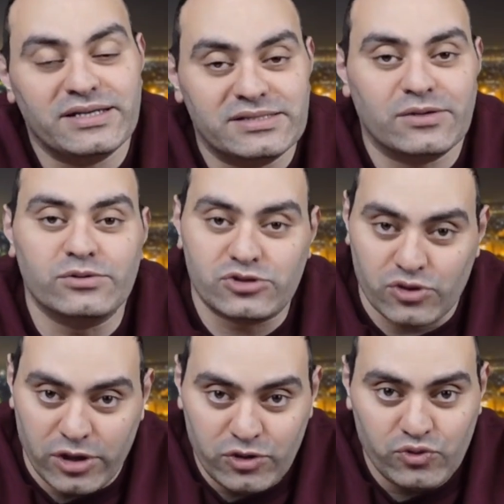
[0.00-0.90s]
يزود
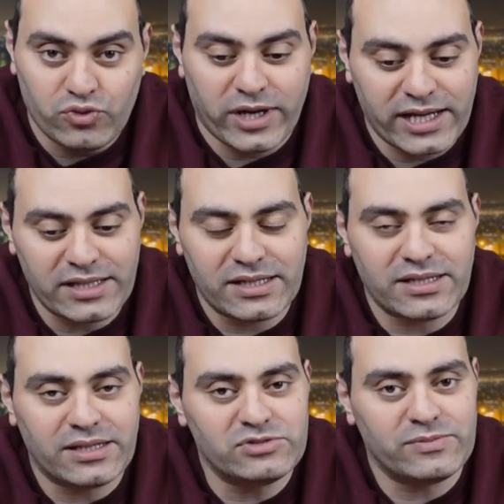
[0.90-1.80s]
سرعته حاجات
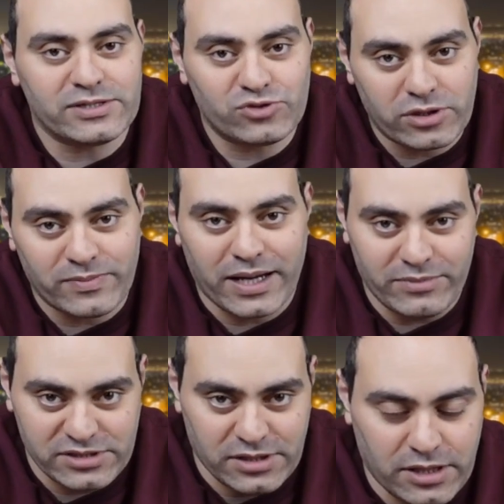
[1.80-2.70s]
كده تمشي مع سرعه
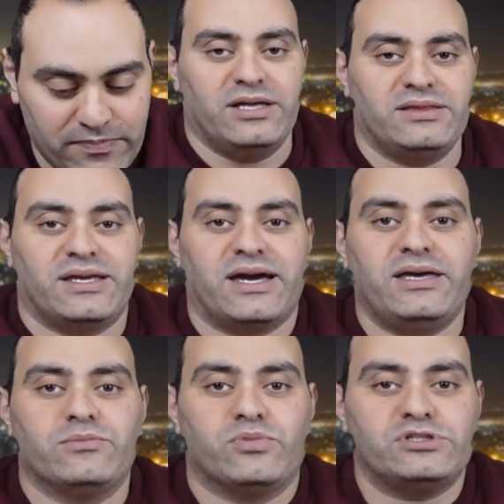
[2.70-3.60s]
محمد صلاح انت
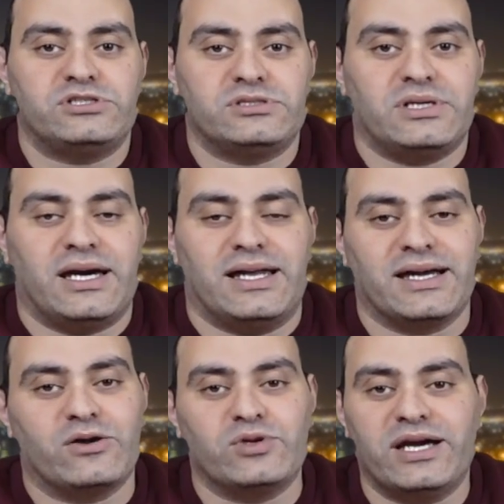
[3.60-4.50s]
جاي تبص على
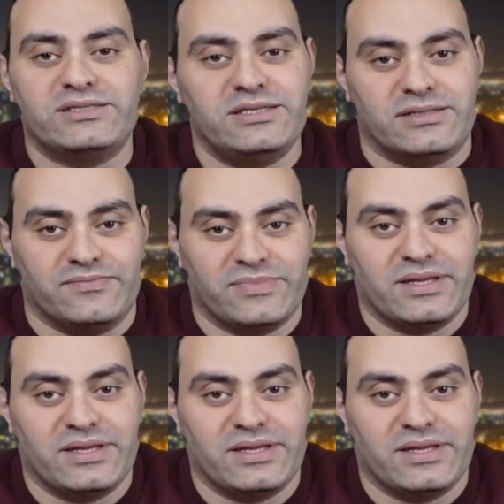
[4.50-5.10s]
حاجه كلها جديده